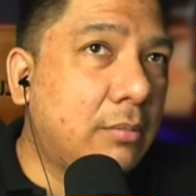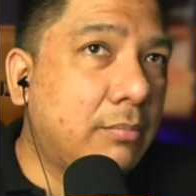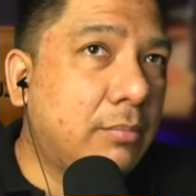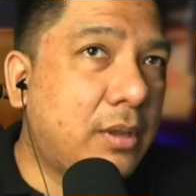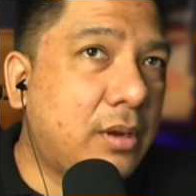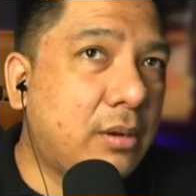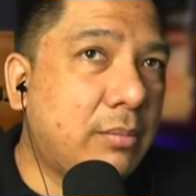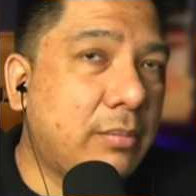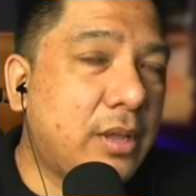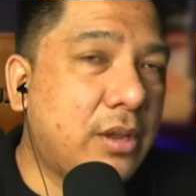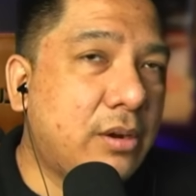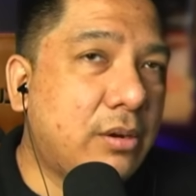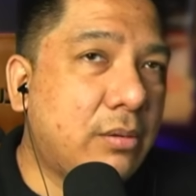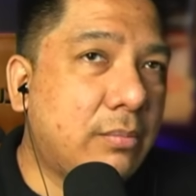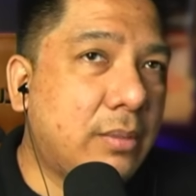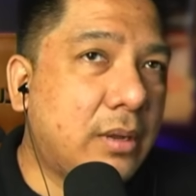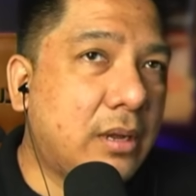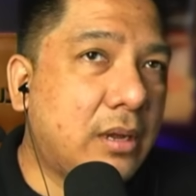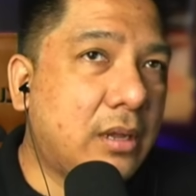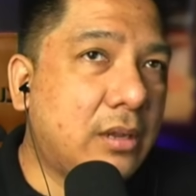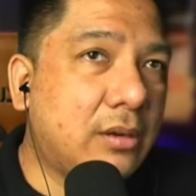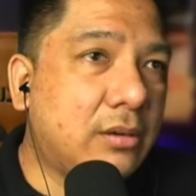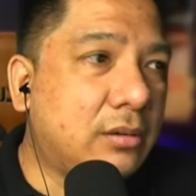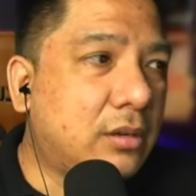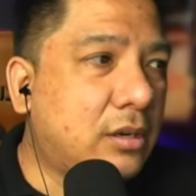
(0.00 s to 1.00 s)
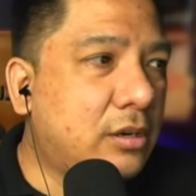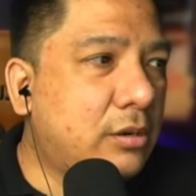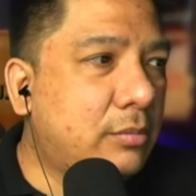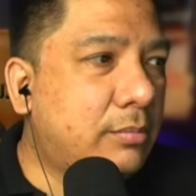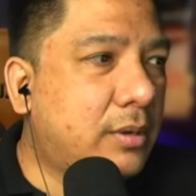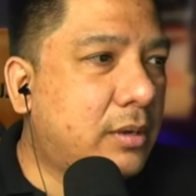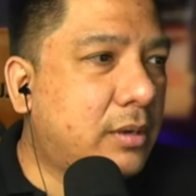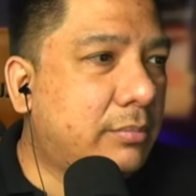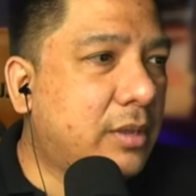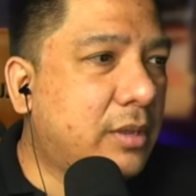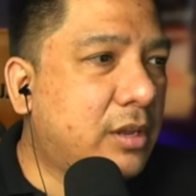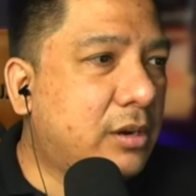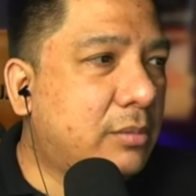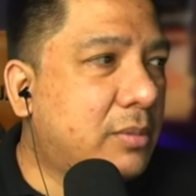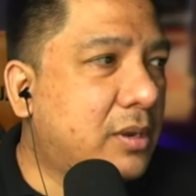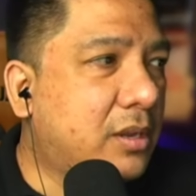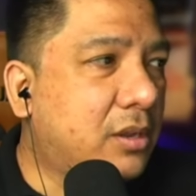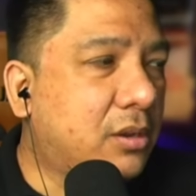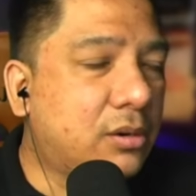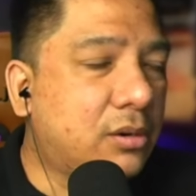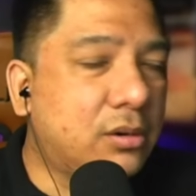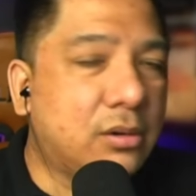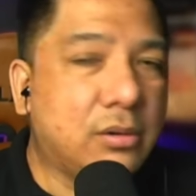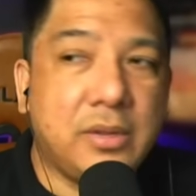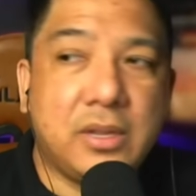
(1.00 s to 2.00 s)
Pero meron bang ano? Ano bang meron bang
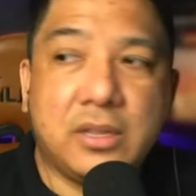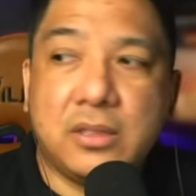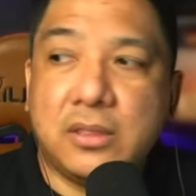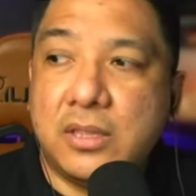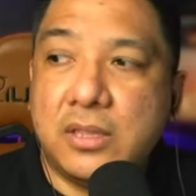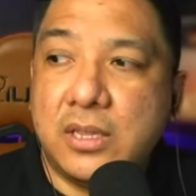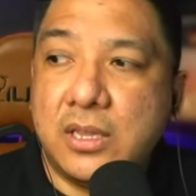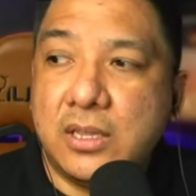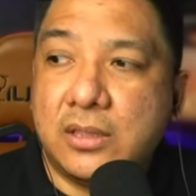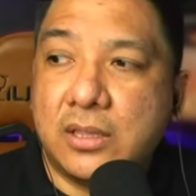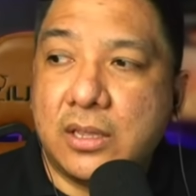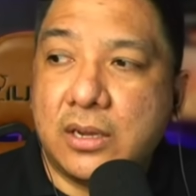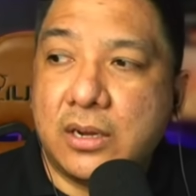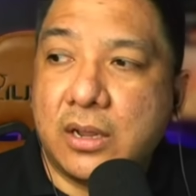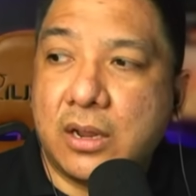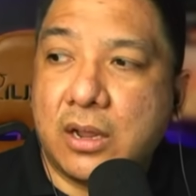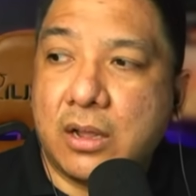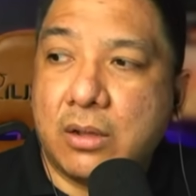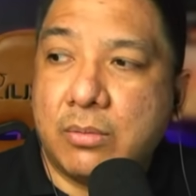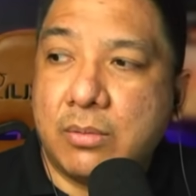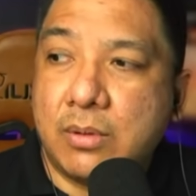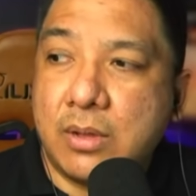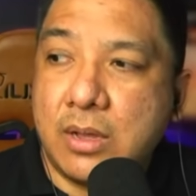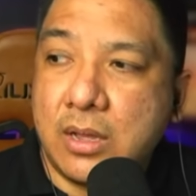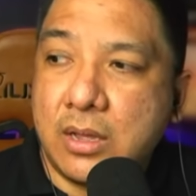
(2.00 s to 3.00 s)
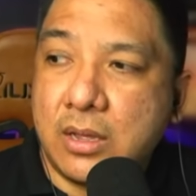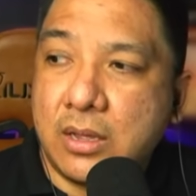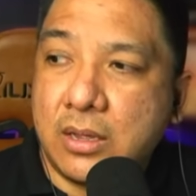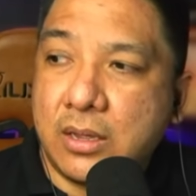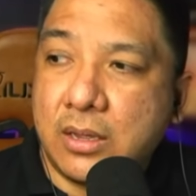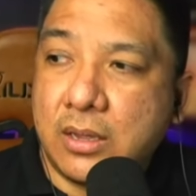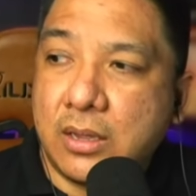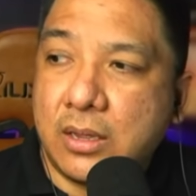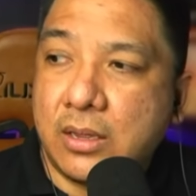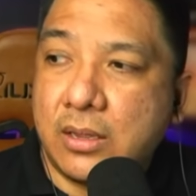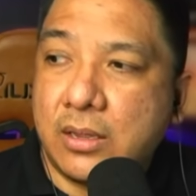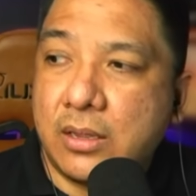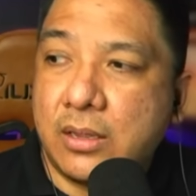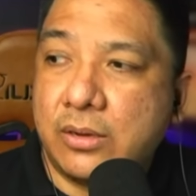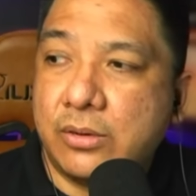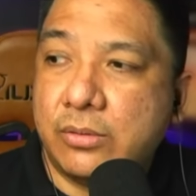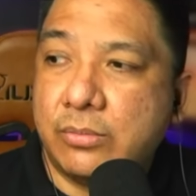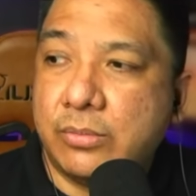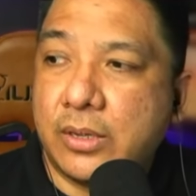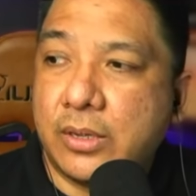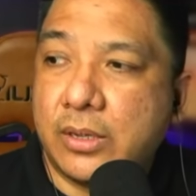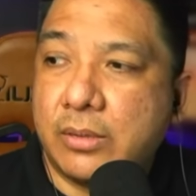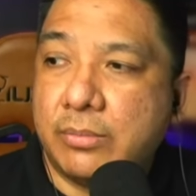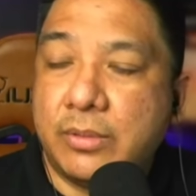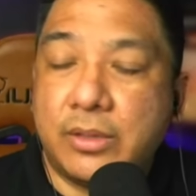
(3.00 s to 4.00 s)
heroic deed na nagawa? Ano
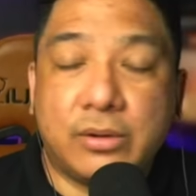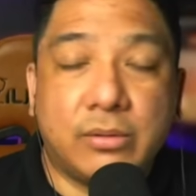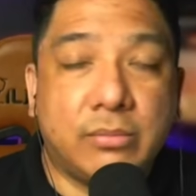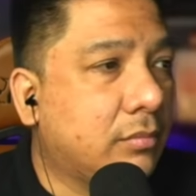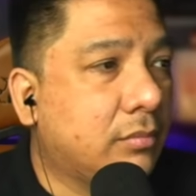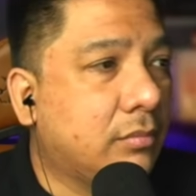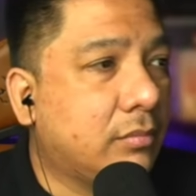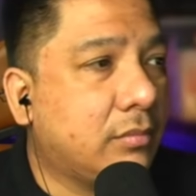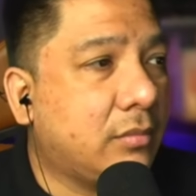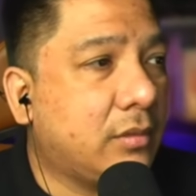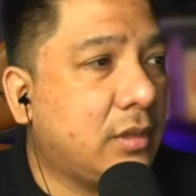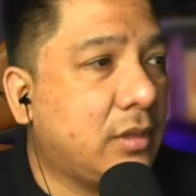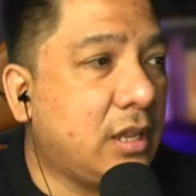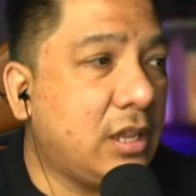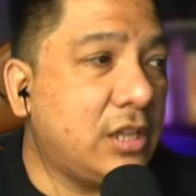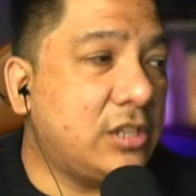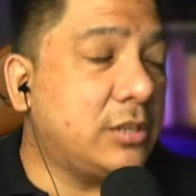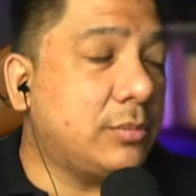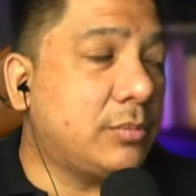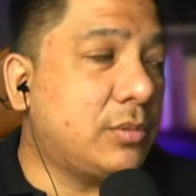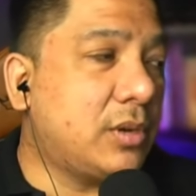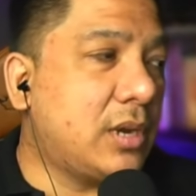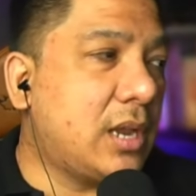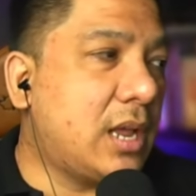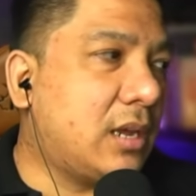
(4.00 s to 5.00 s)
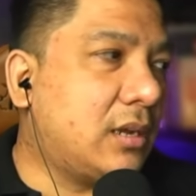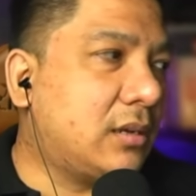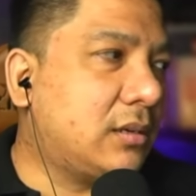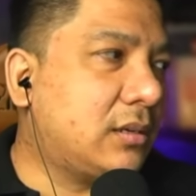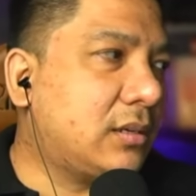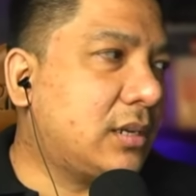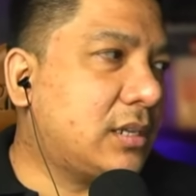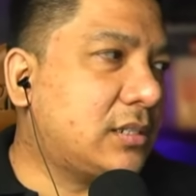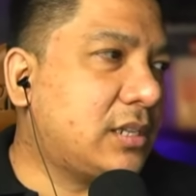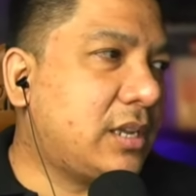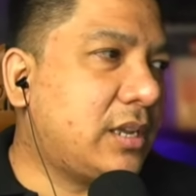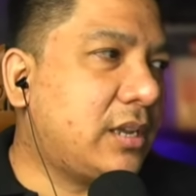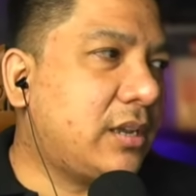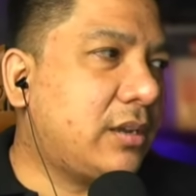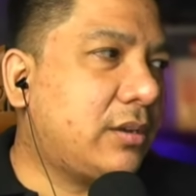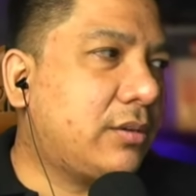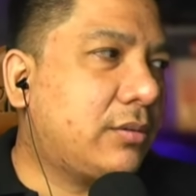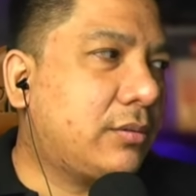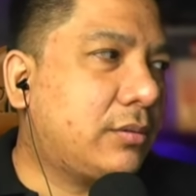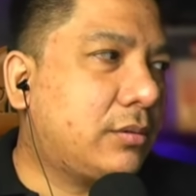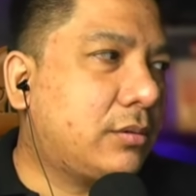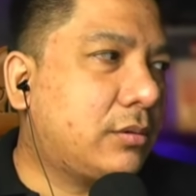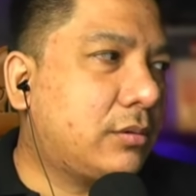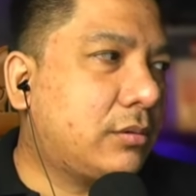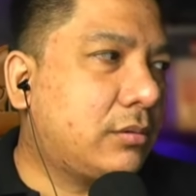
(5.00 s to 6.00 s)
ba? Meron bang Iniisip ko lang kasi
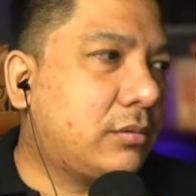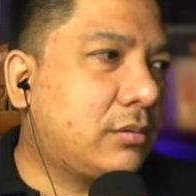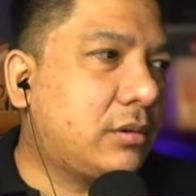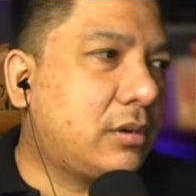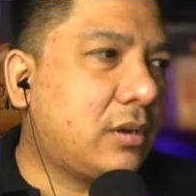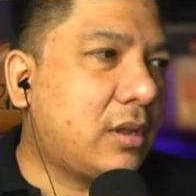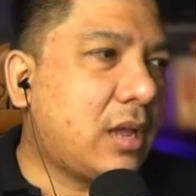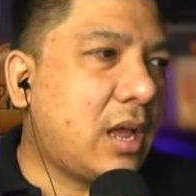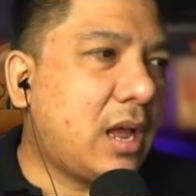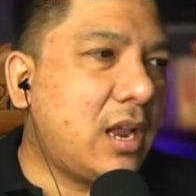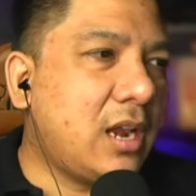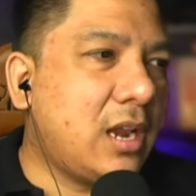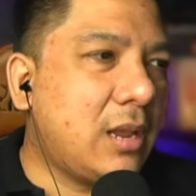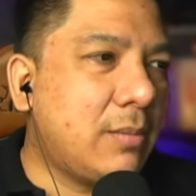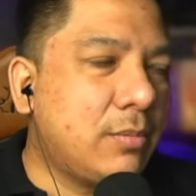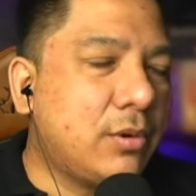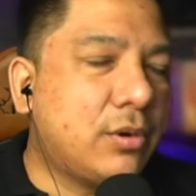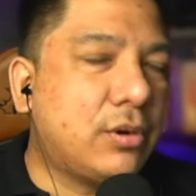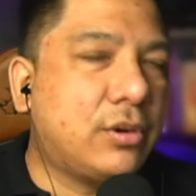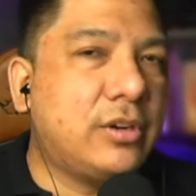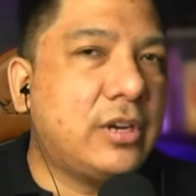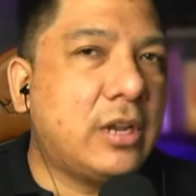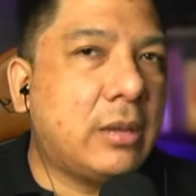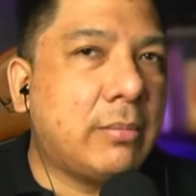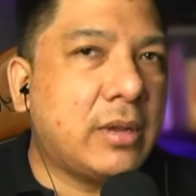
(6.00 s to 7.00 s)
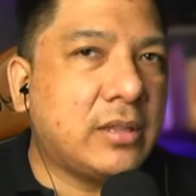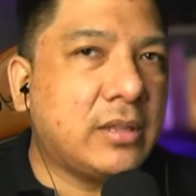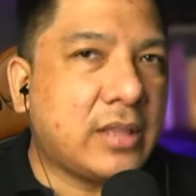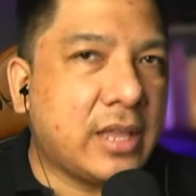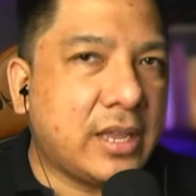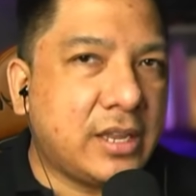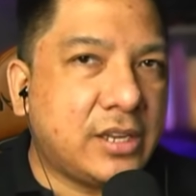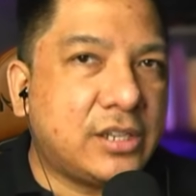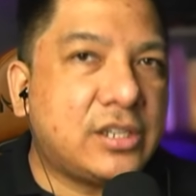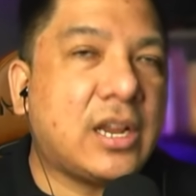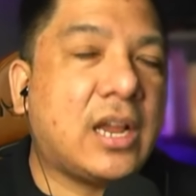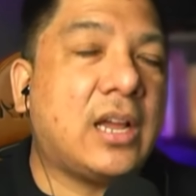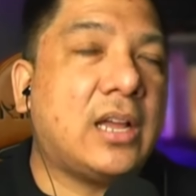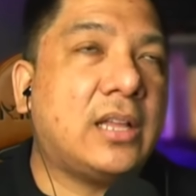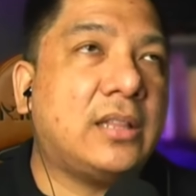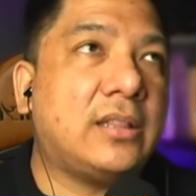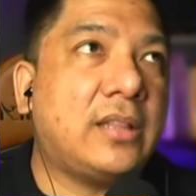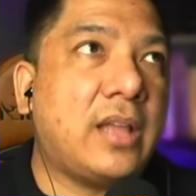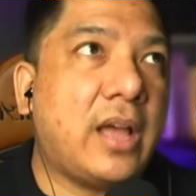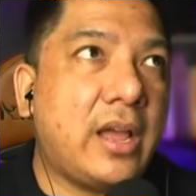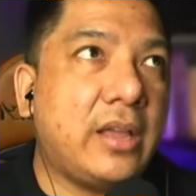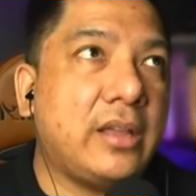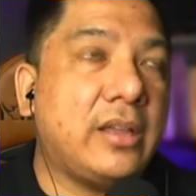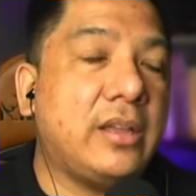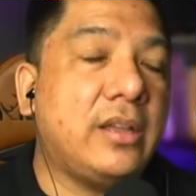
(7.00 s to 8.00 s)
ang alam ko namatay siya
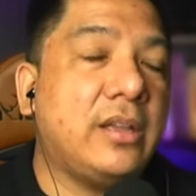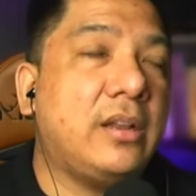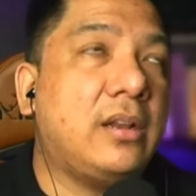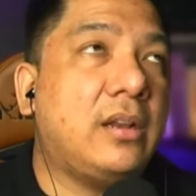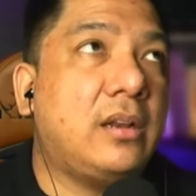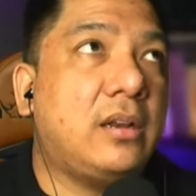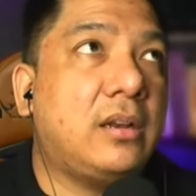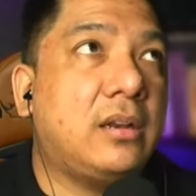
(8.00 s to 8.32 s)
dahil